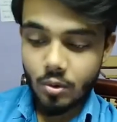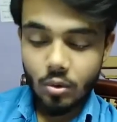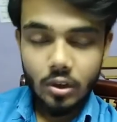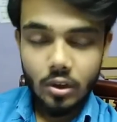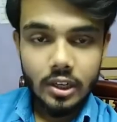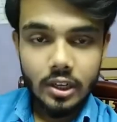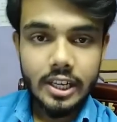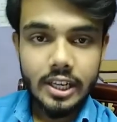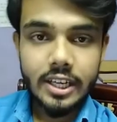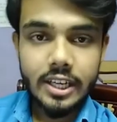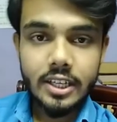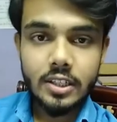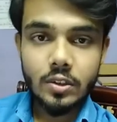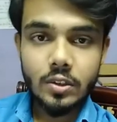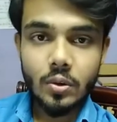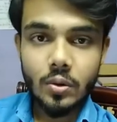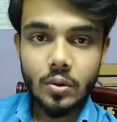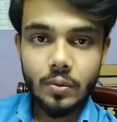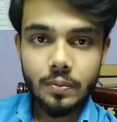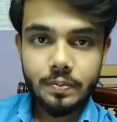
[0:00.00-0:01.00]
लिंक दो
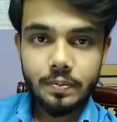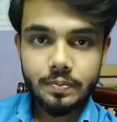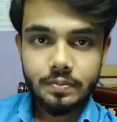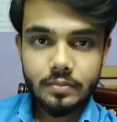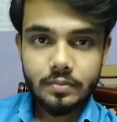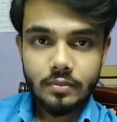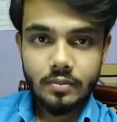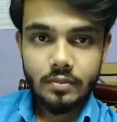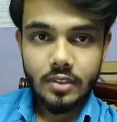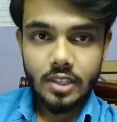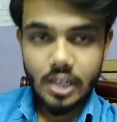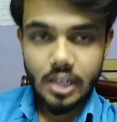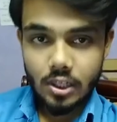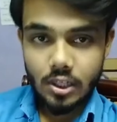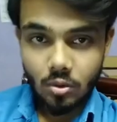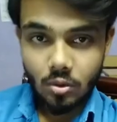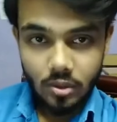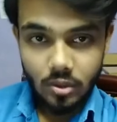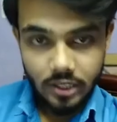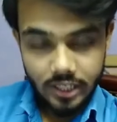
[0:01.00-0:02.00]
क्या दो
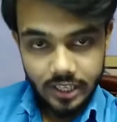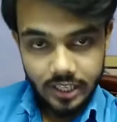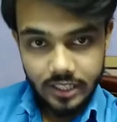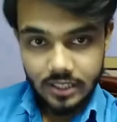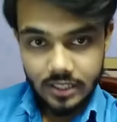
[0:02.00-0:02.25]
लिंक